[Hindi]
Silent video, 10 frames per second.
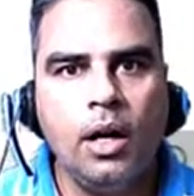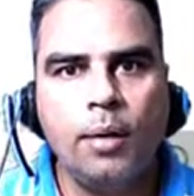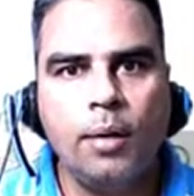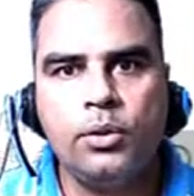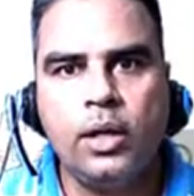
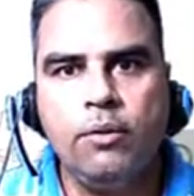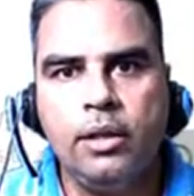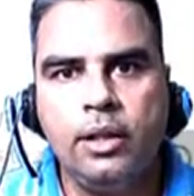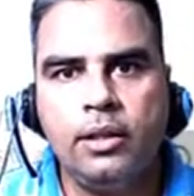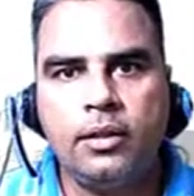अब ये जो
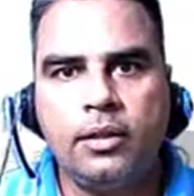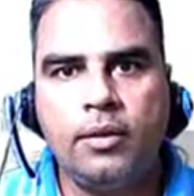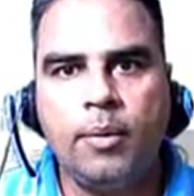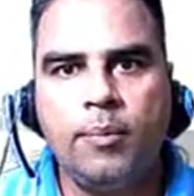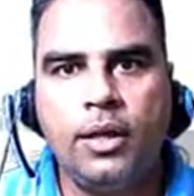एल्वियोले
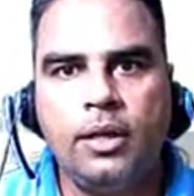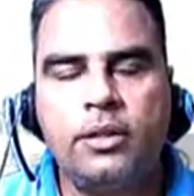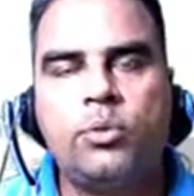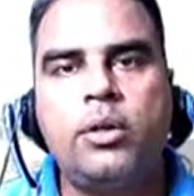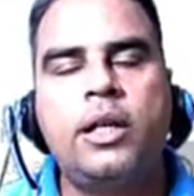की मेम्ब्रेन से
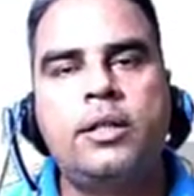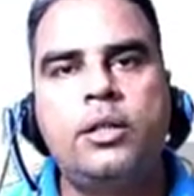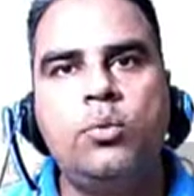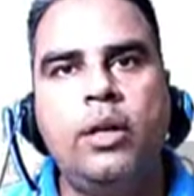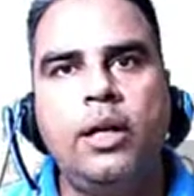जो
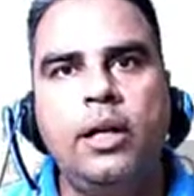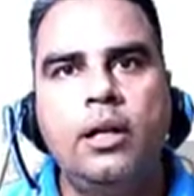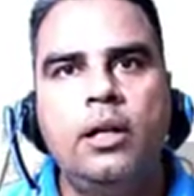एक्सचेंज हुआ है